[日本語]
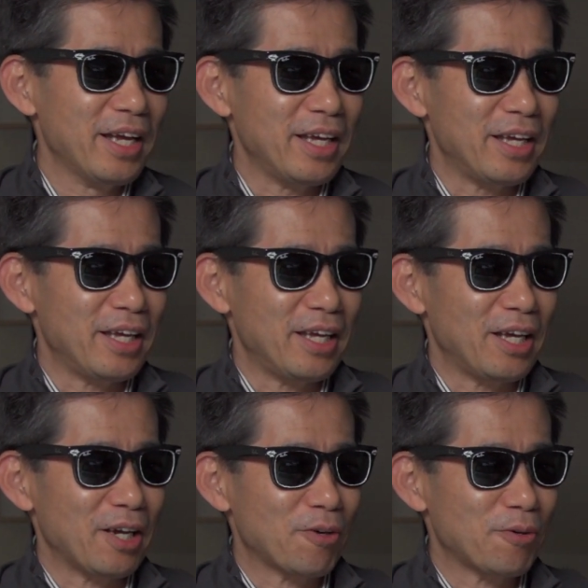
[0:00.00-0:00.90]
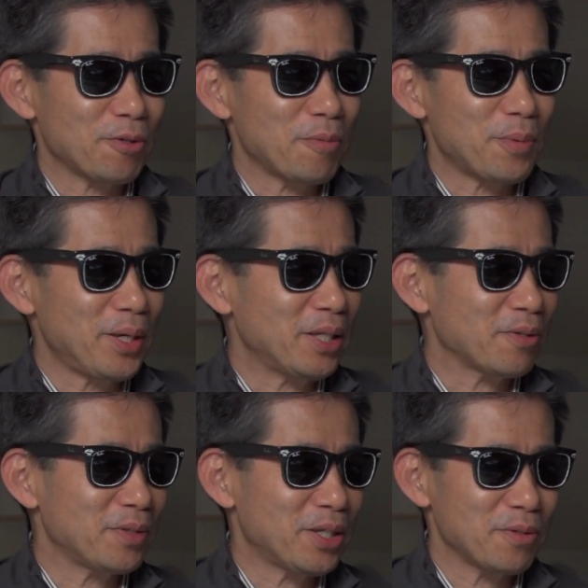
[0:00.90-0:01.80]
えー、この
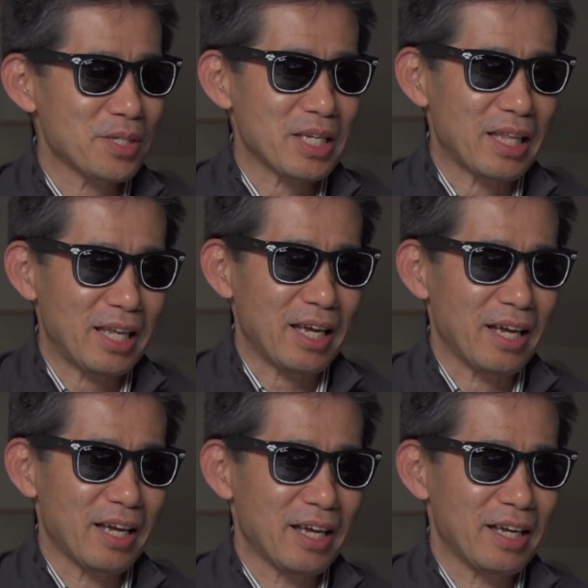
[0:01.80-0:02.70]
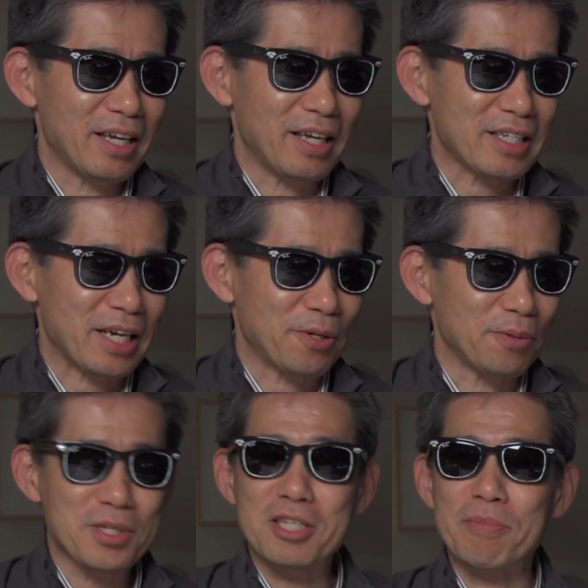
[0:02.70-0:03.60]
ポイントに気をつけて、えー、作
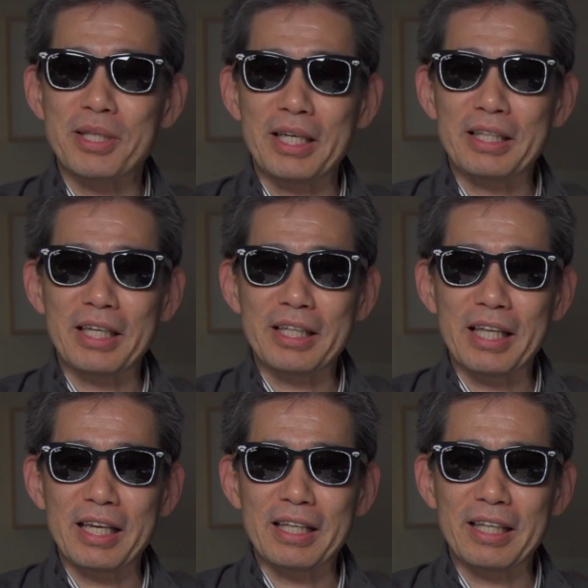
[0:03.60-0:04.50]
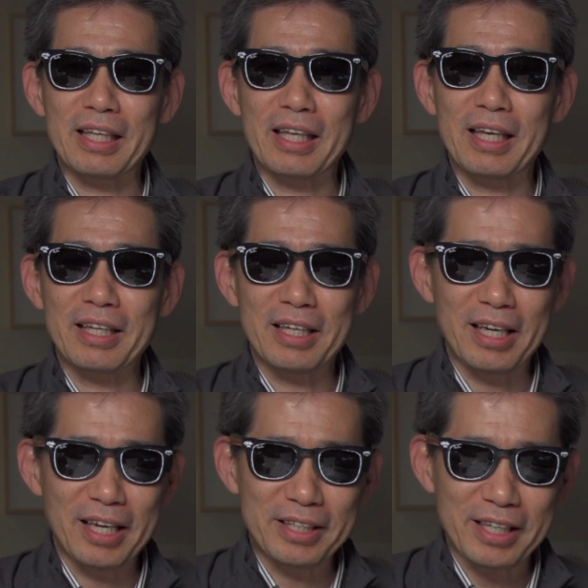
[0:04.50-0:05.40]
業を進めていっていただい,、
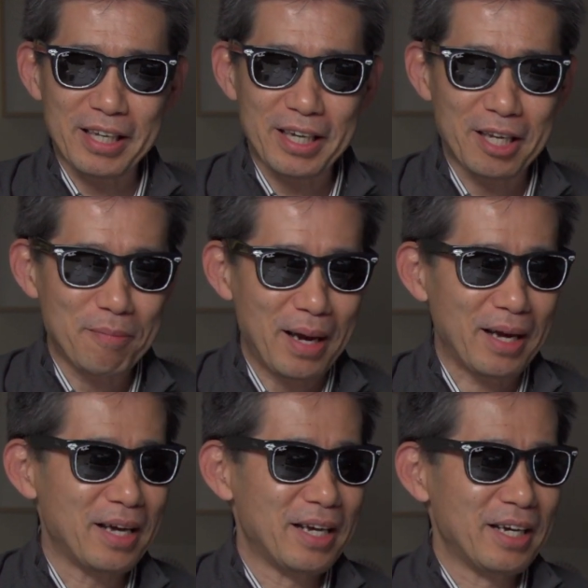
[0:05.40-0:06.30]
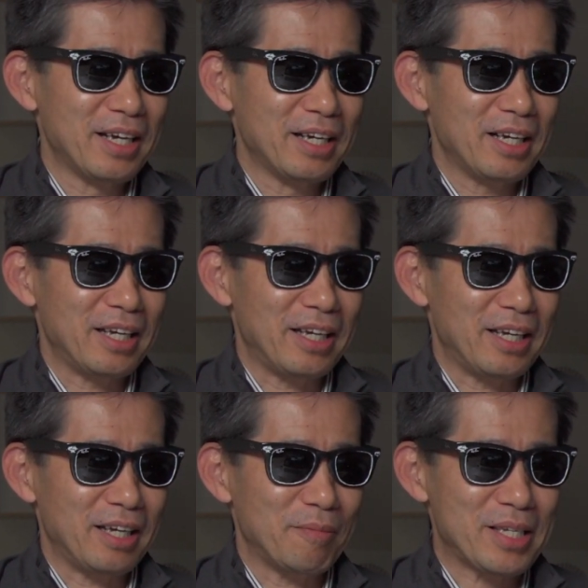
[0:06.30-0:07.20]
えー、いただければ、
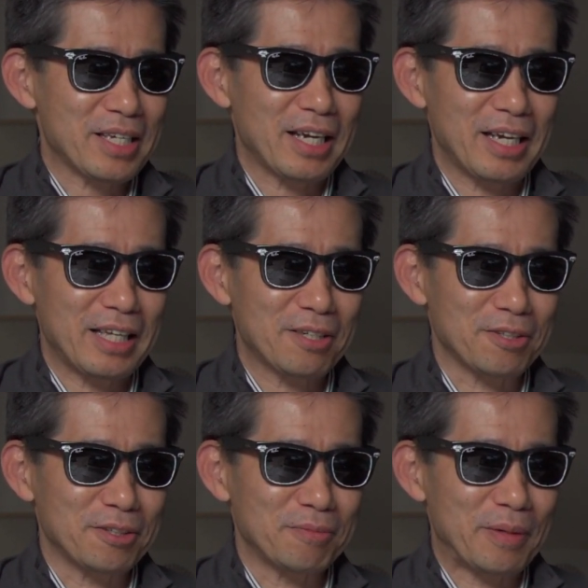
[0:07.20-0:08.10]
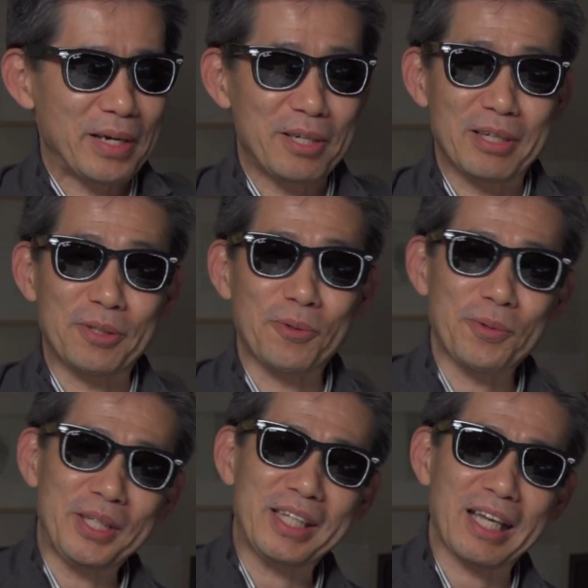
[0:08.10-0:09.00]
えー、間違いなく、まあ、ファイルがど
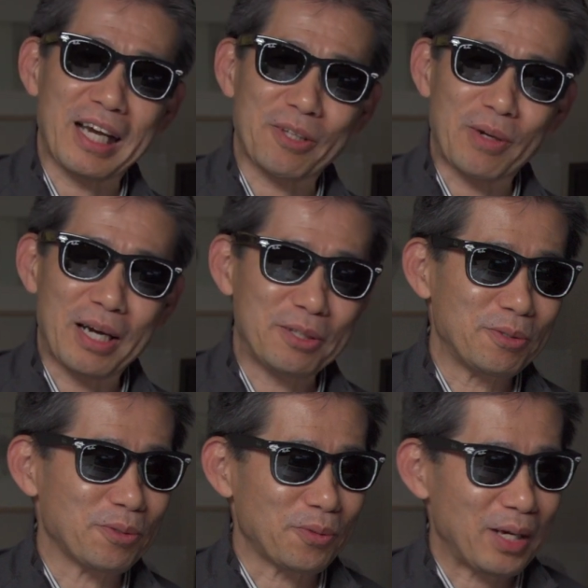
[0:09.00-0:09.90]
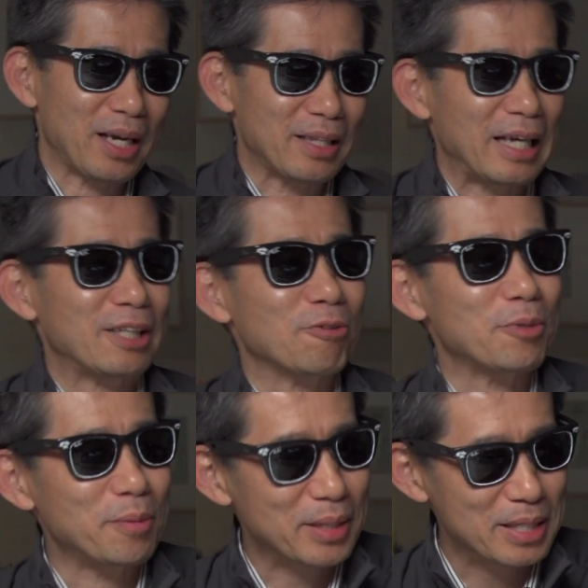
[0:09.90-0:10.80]
こに行ったかとかいうことがないと
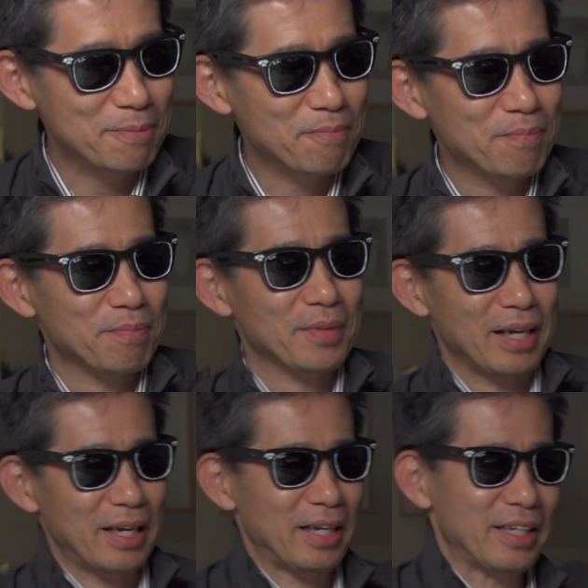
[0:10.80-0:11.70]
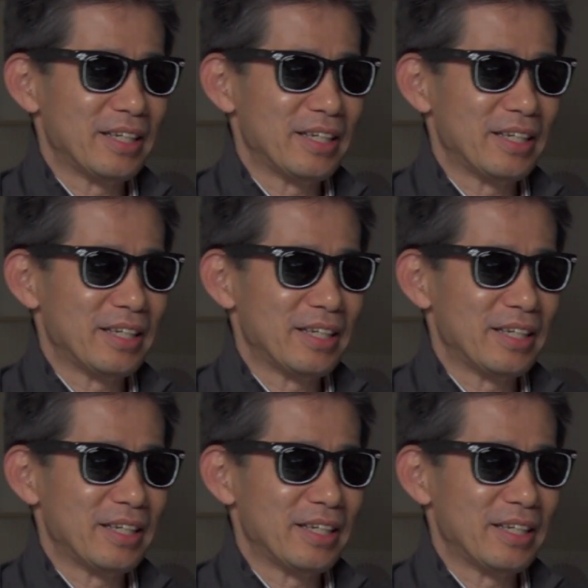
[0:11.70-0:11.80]
思います。はい、